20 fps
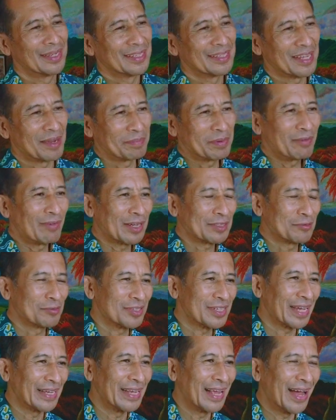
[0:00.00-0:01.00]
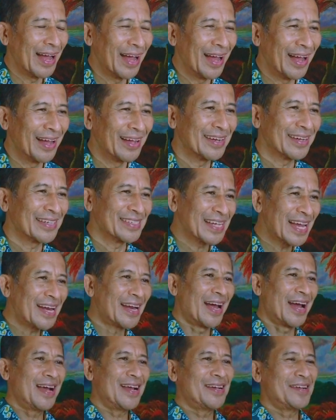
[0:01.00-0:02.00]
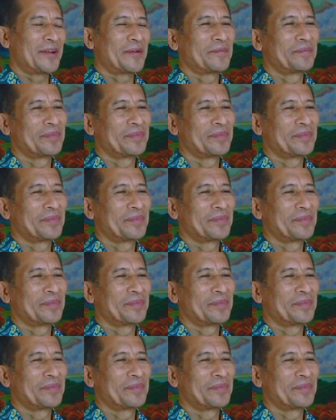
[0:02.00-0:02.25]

Tapi waktu saya ke sana